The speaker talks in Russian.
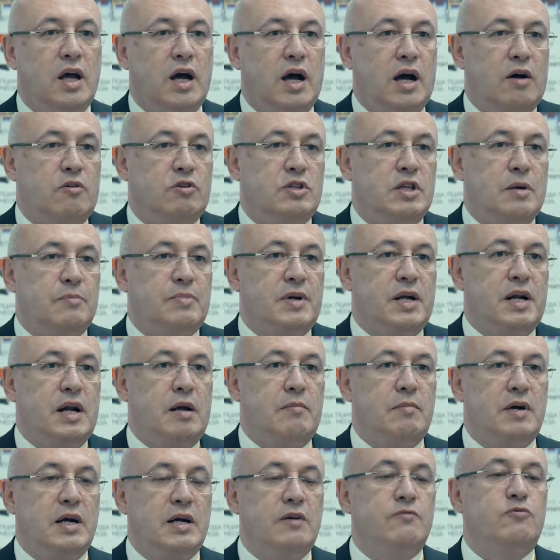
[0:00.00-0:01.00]
А вот та
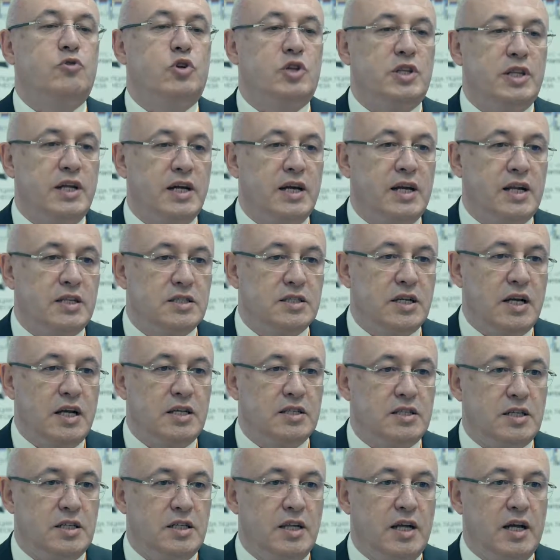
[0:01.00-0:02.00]
программа «Комфортная городская
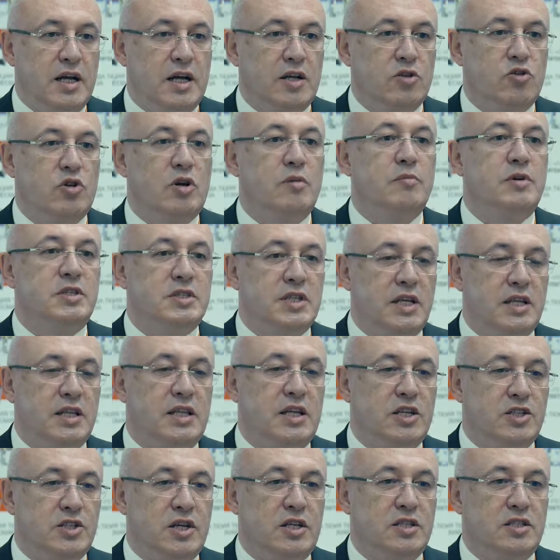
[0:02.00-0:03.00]
среда», которой мы, кстати,
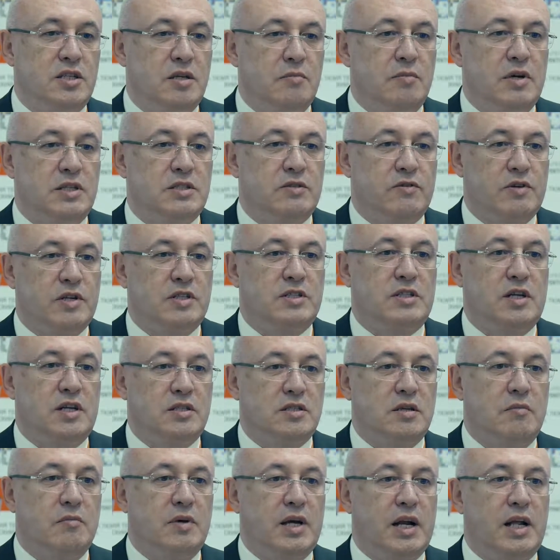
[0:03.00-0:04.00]
начали заниматься в
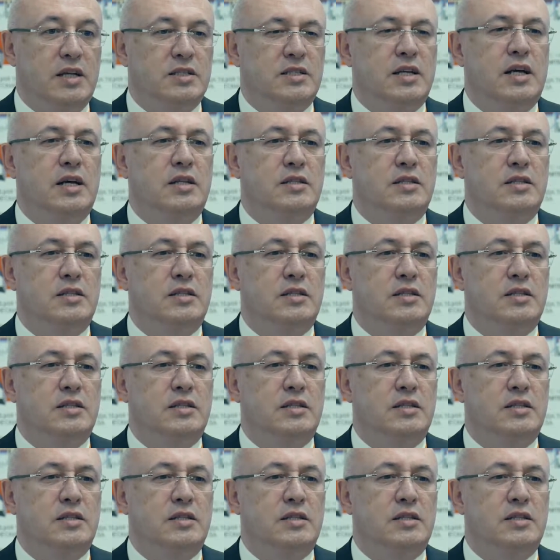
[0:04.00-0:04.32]
Краснодарском крае